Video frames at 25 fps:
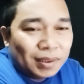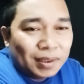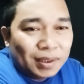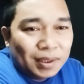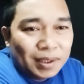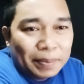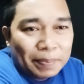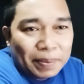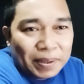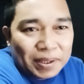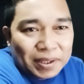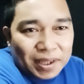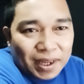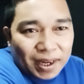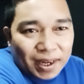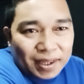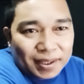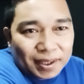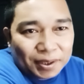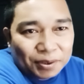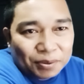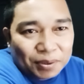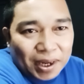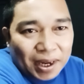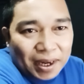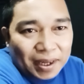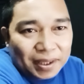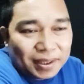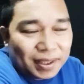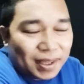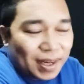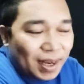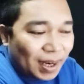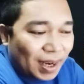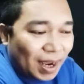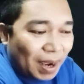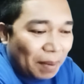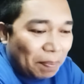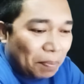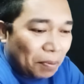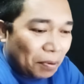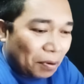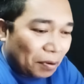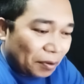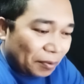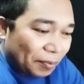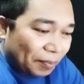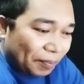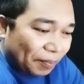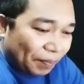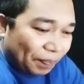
di penjara satu kali tidak kapok